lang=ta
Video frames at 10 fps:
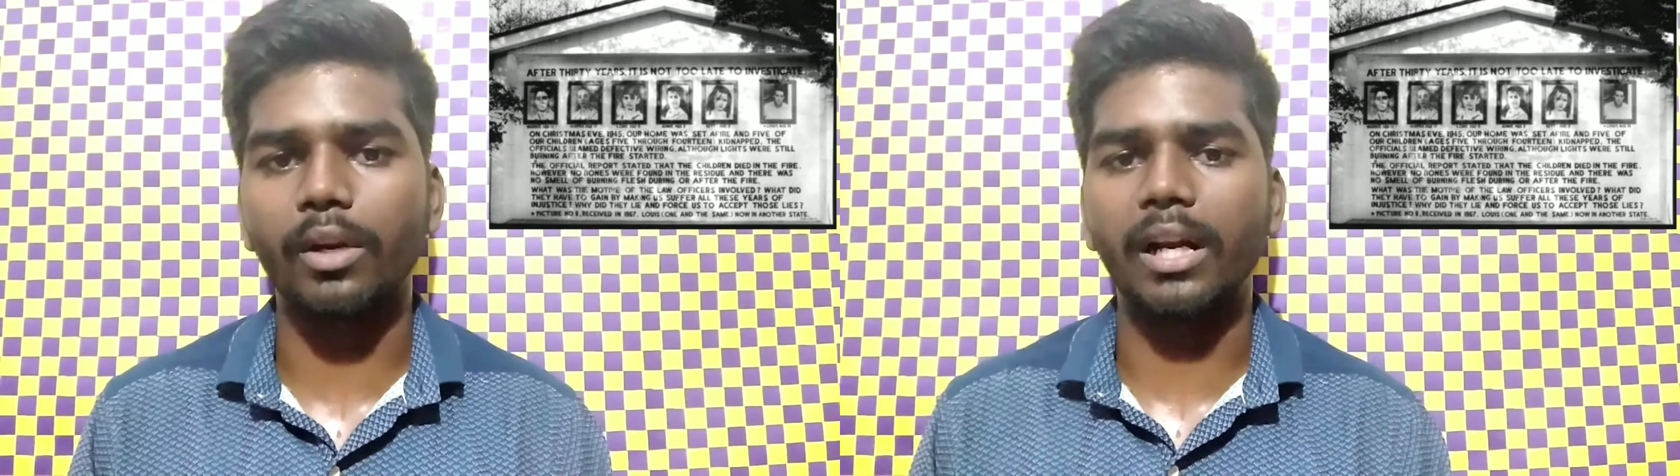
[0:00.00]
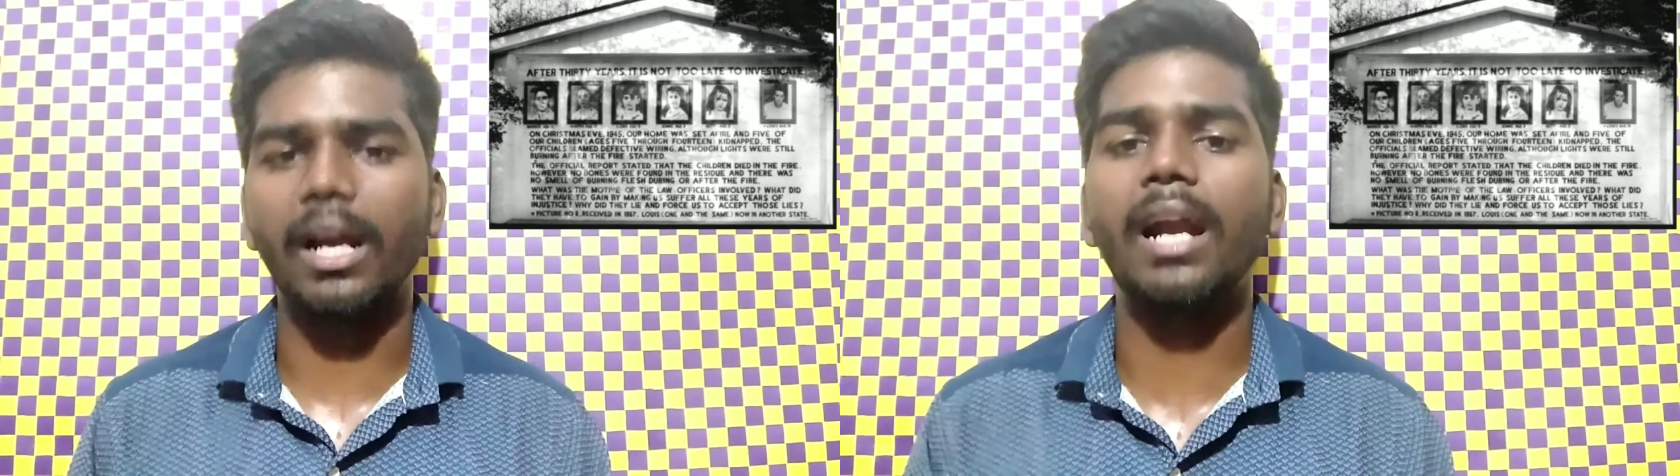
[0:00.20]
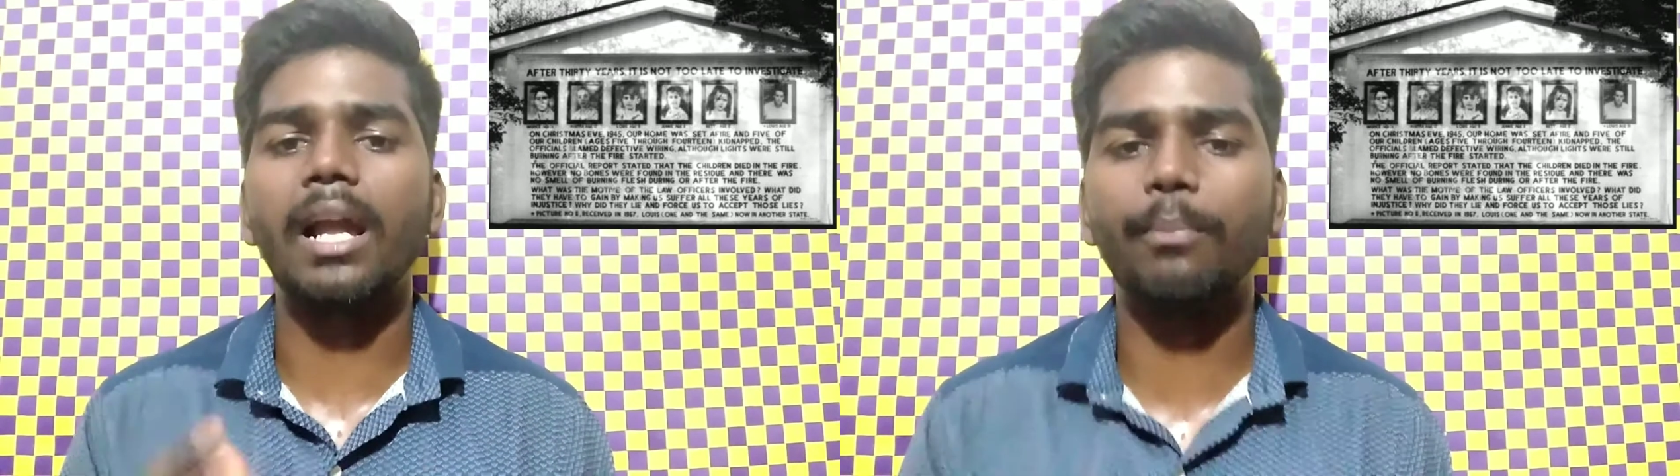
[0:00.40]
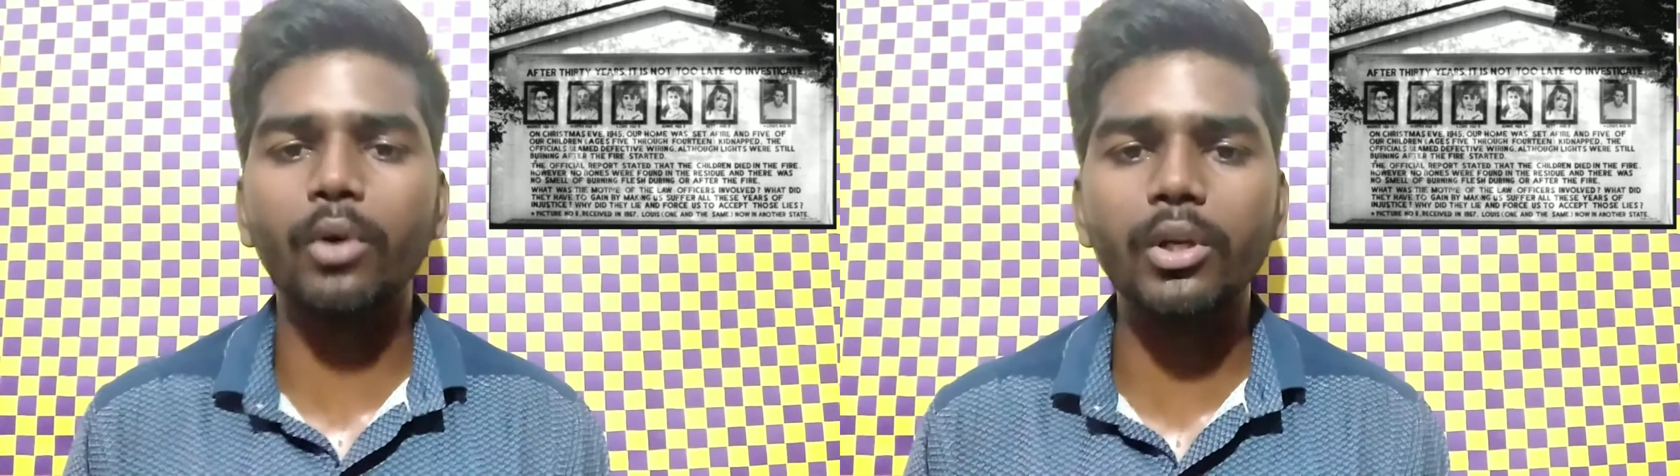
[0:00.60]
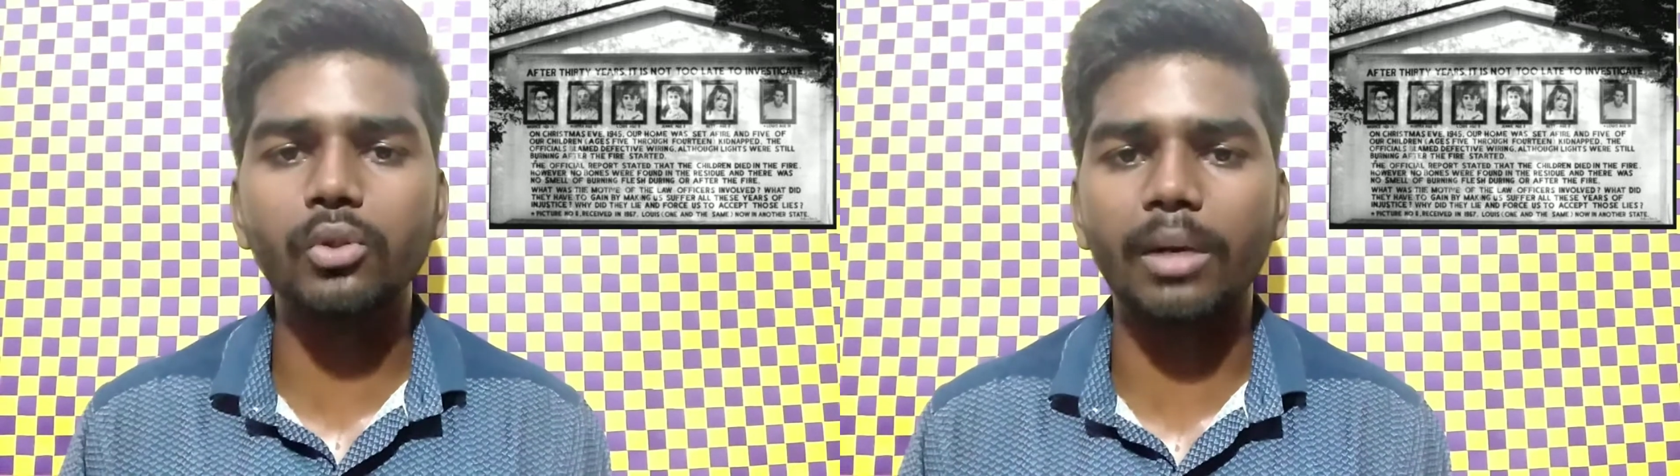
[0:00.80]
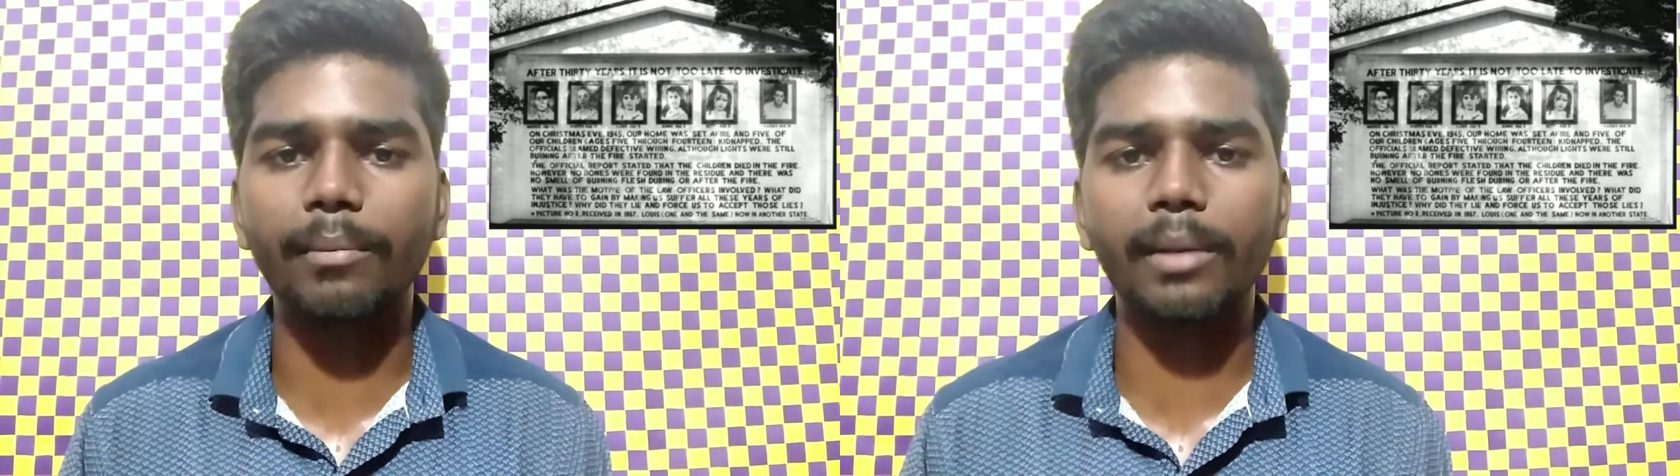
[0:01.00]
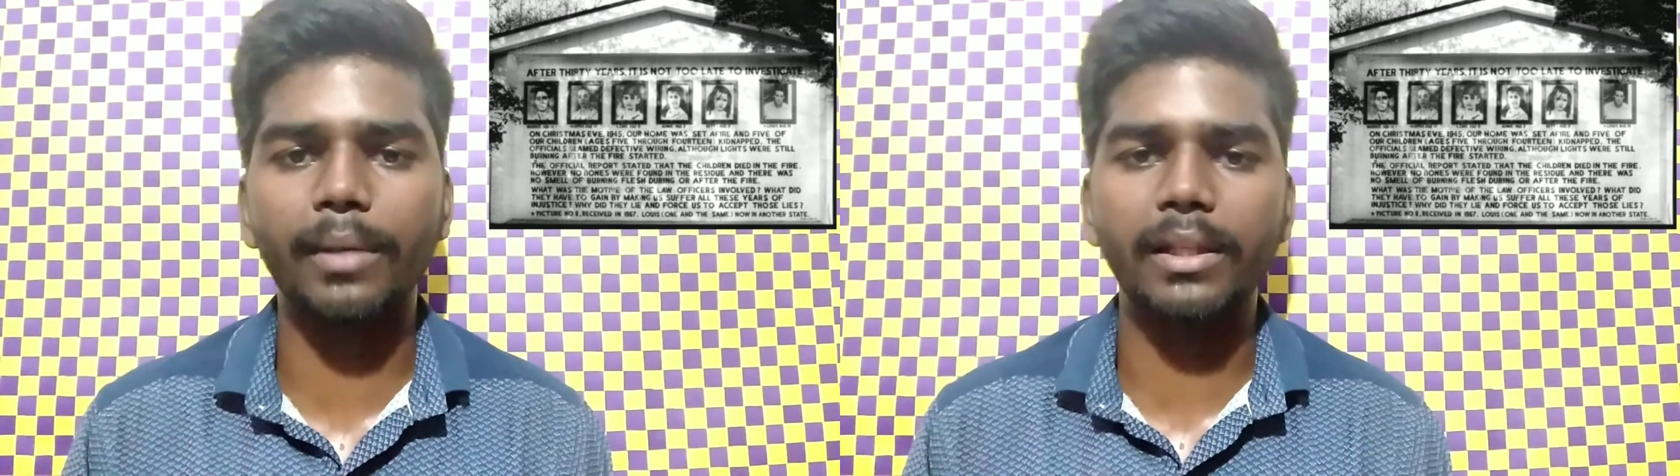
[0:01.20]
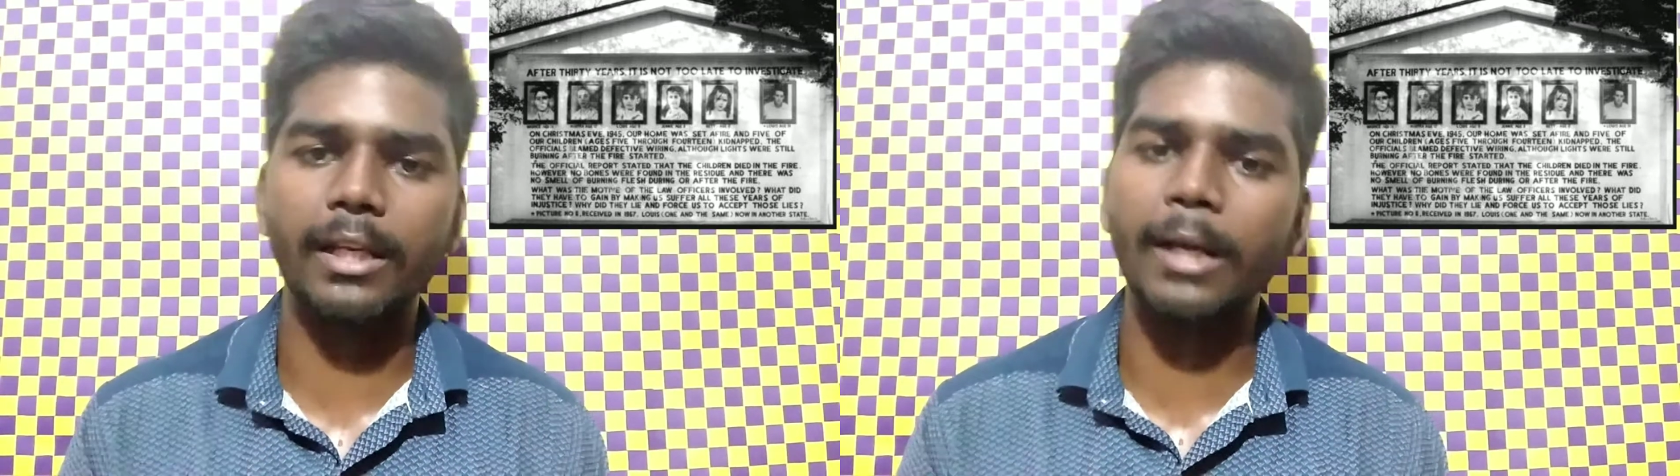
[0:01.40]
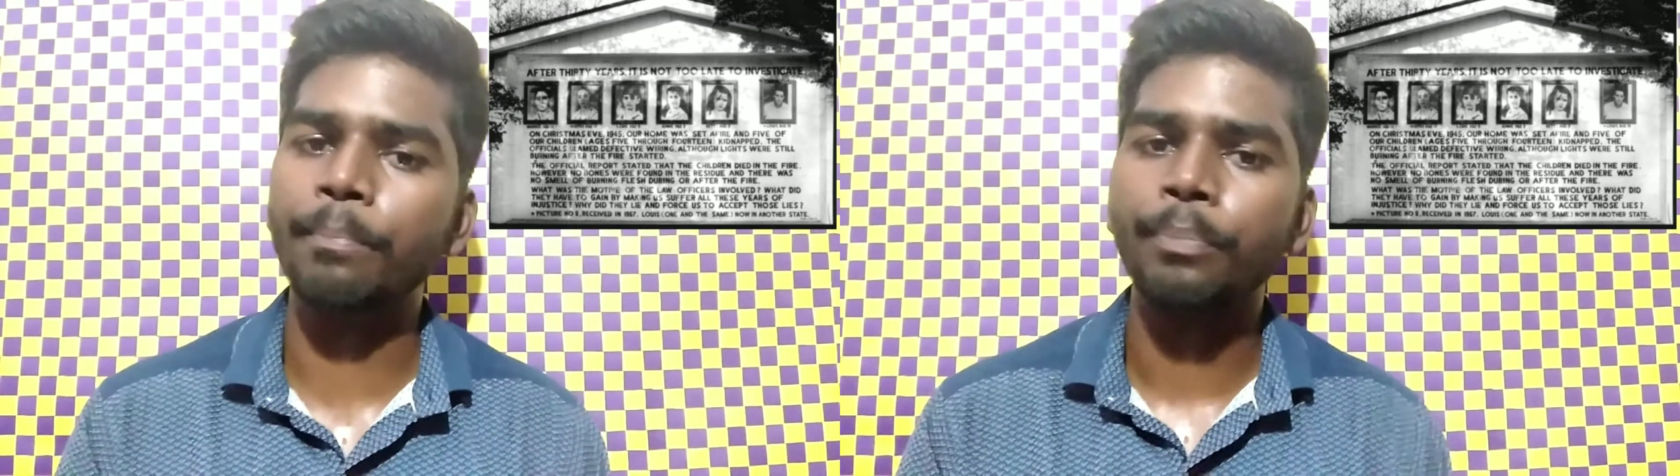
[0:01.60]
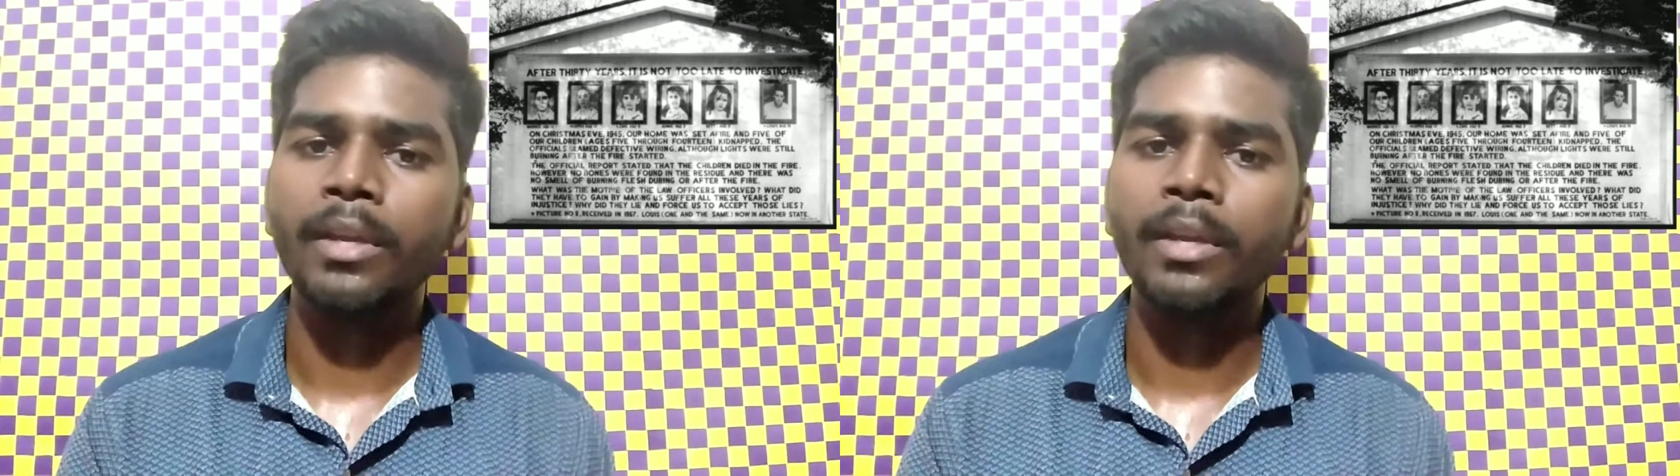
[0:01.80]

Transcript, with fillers: வந்து சொல்றாங்க ஆனா போலீஸ் சொன்னபடி பாத்தீங்கன்னா